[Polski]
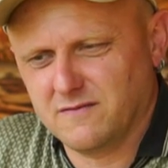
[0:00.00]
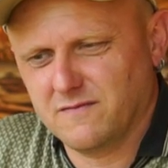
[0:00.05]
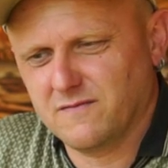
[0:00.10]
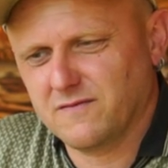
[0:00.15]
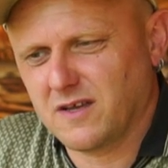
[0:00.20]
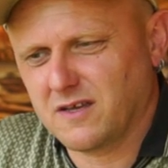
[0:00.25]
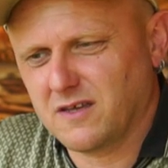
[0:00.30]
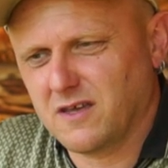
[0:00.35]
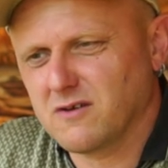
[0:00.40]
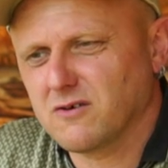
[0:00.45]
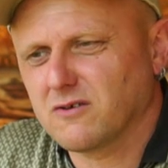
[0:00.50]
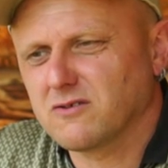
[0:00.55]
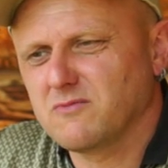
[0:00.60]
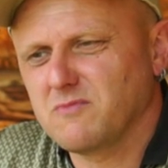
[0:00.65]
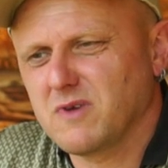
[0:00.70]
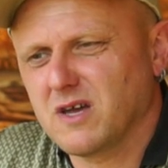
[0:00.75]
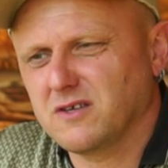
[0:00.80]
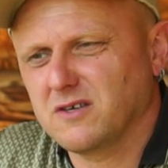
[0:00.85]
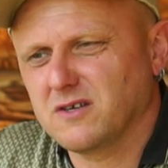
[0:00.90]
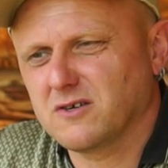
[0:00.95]
w takiej
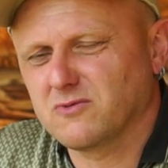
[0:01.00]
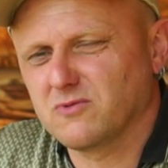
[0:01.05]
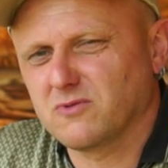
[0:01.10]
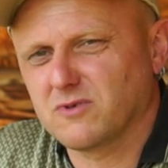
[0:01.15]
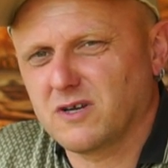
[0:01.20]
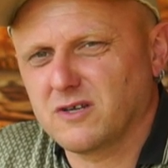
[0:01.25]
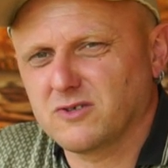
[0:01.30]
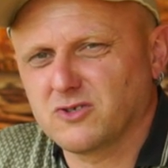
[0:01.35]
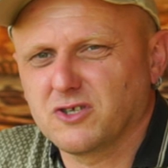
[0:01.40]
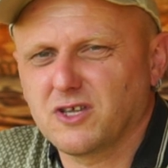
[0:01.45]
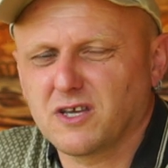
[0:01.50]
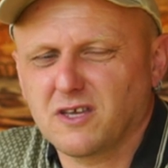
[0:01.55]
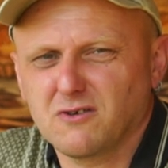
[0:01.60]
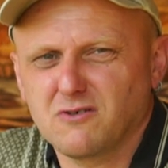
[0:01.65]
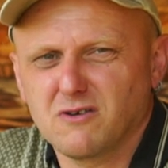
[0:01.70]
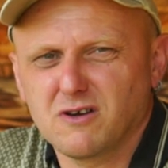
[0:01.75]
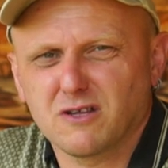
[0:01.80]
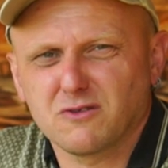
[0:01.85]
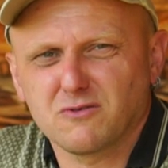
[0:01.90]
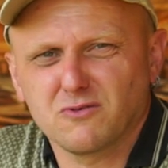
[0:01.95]
odmianie, która, czy
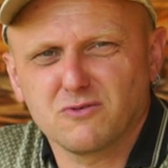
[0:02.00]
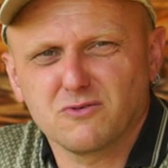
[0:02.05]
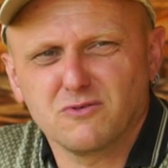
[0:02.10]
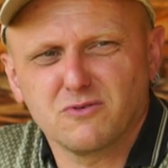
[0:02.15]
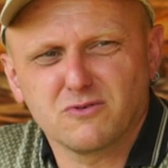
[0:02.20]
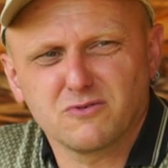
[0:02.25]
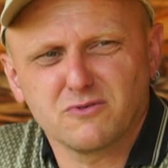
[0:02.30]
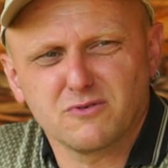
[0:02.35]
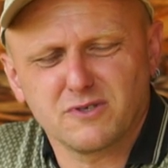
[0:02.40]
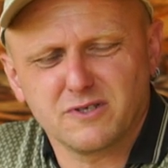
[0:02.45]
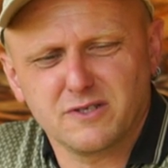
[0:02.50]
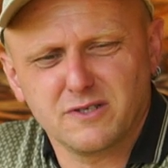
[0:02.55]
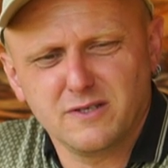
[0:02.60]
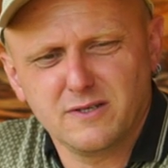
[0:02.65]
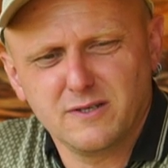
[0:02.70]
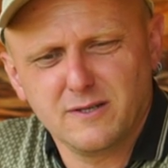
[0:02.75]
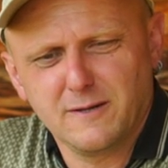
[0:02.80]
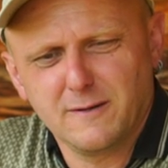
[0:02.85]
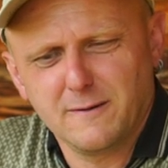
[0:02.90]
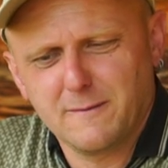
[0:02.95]
takiego gatunku, który
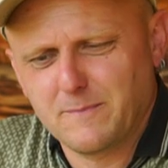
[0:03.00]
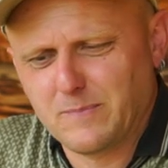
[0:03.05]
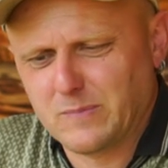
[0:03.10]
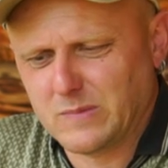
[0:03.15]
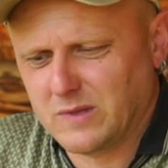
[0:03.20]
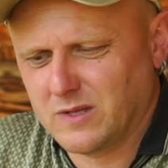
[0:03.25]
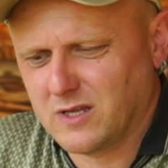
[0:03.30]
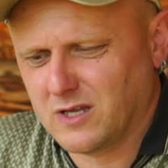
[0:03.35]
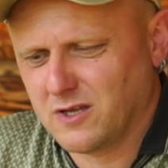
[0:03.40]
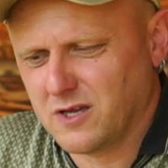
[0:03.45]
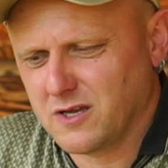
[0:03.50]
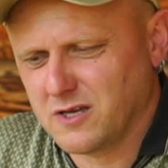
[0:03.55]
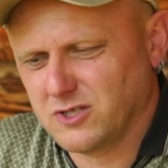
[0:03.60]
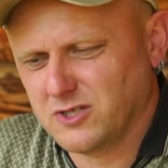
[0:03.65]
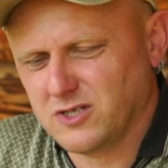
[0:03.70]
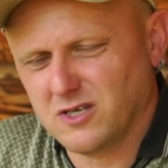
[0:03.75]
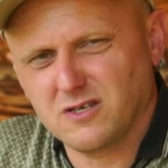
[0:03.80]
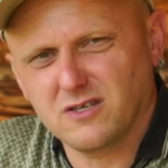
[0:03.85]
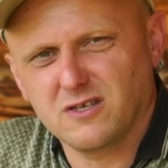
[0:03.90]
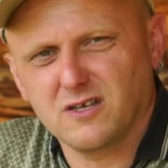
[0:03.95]
nadaje
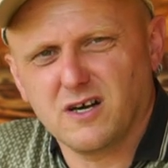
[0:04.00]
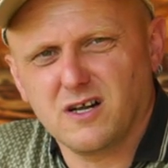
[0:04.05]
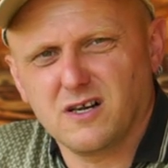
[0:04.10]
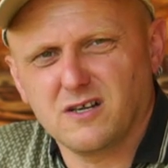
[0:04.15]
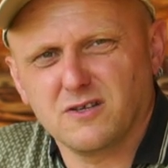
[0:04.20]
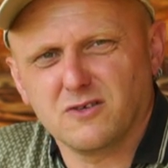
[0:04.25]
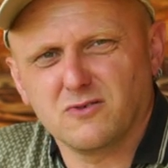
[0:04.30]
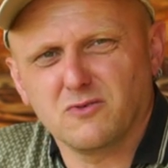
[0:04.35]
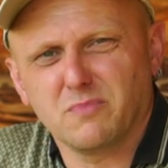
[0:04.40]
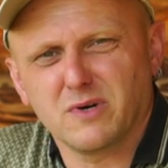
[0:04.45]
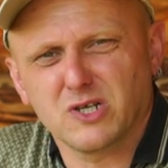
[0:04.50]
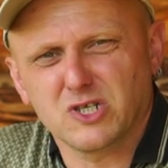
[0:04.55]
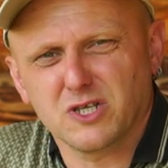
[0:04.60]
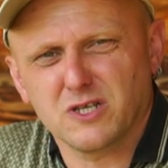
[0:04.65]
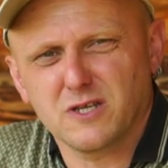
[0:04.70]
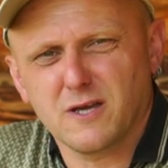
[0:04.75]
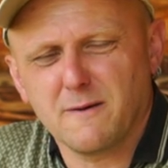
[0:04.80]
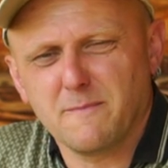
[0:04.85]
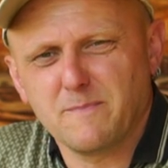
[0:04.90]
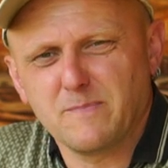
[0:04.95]
się idealnie do
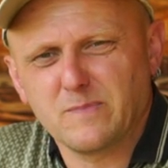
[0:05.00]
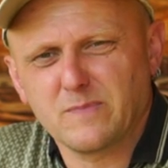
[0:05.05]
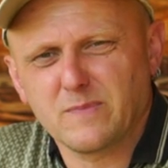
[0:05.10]
parzenia.